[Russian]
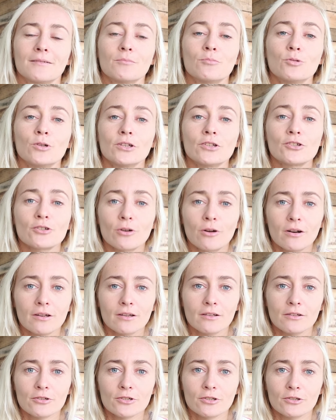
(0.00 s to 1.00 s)
bullet
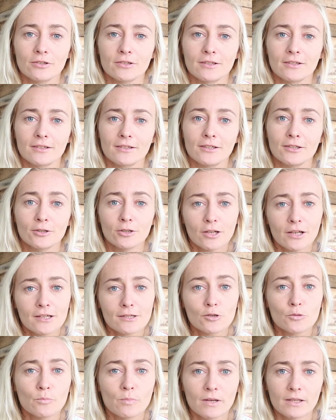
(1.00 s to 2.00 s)
journal, что это не только
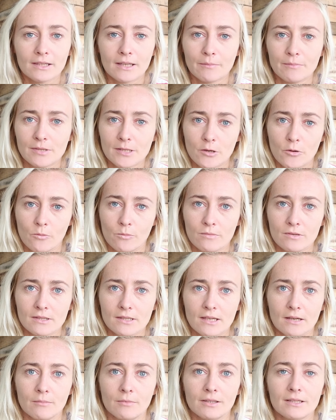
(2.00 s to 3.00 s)
суперадаптируемая
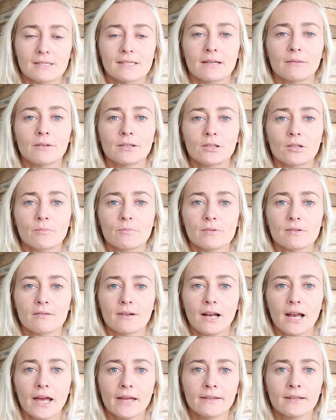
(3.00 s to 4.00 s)
система, это система, которая
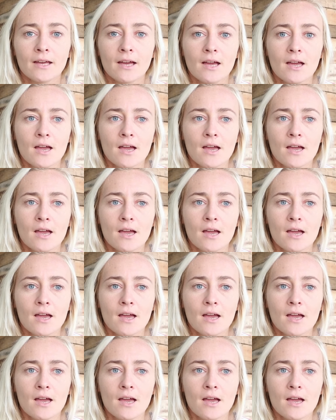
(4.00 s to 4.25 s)
позволяет